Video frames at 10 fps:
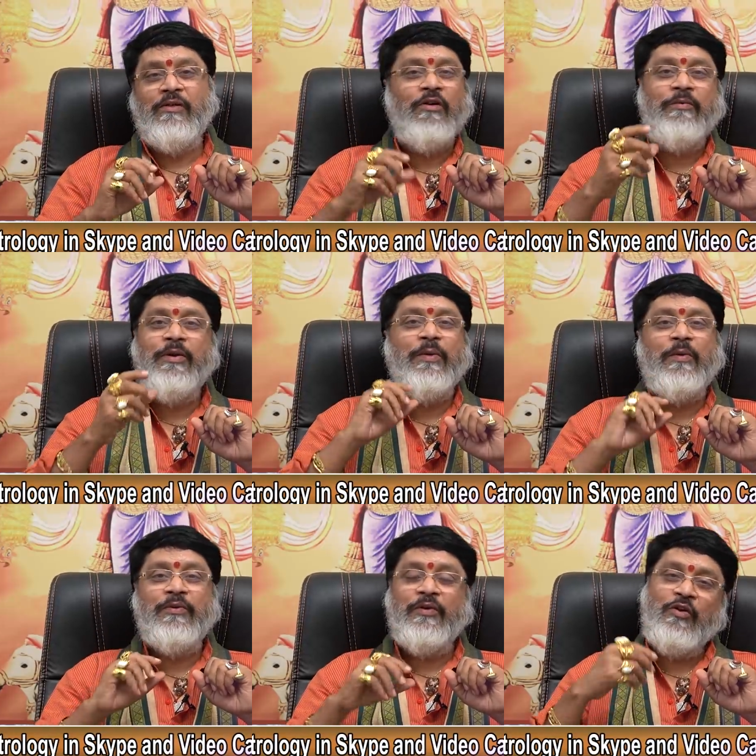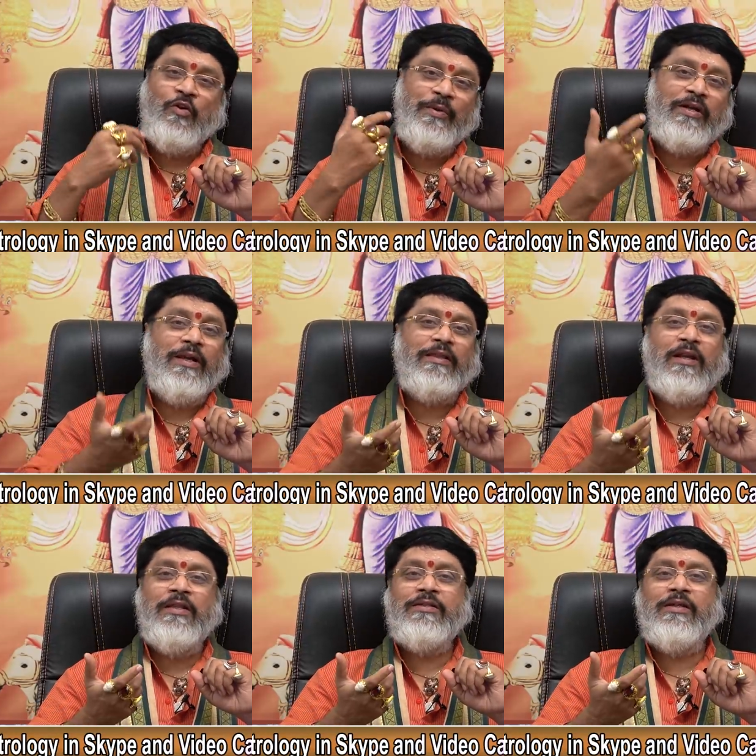గవర్నమెంట్ పేరుపోయినాడు గవర్నమెంట్
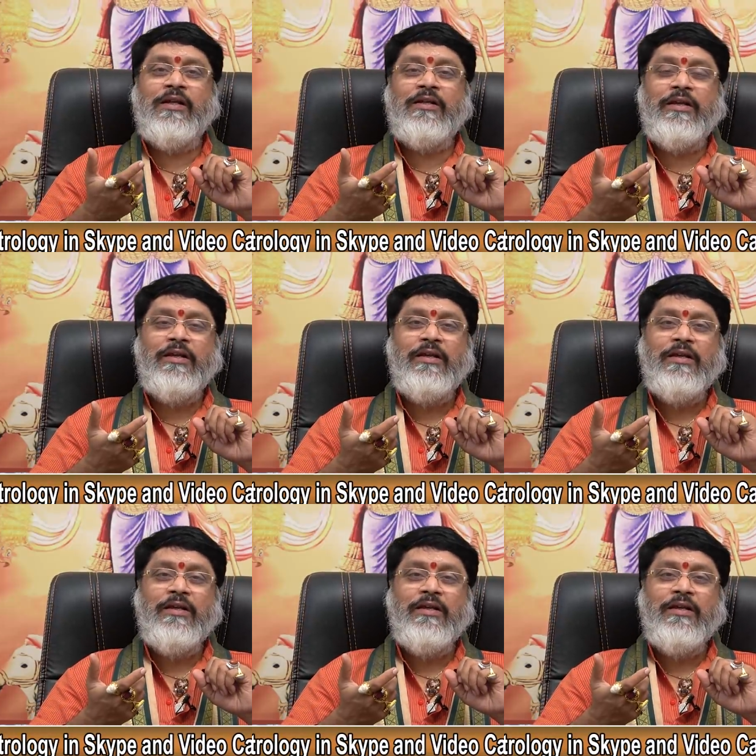కడతాడు నిజంగా అంటే